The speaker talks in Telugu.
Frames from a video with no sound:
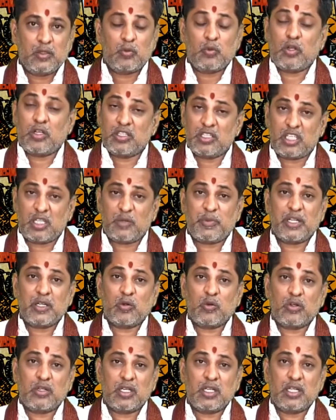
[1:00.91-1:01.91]

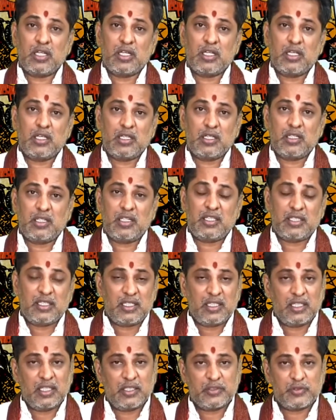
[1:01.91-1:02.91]
తొందరపడకుండా
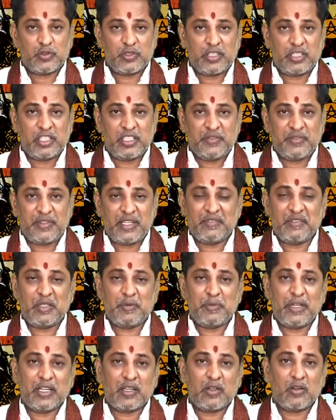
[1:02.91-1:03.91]
నిదానంగా చూడండి ఫ్యామిలీ
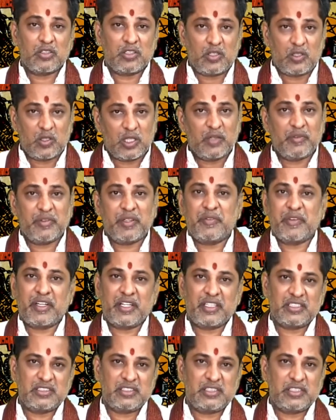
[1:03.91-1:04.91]
బ్యాక్గ్రౌండ్ త్వరగా వెరిఫికేషన్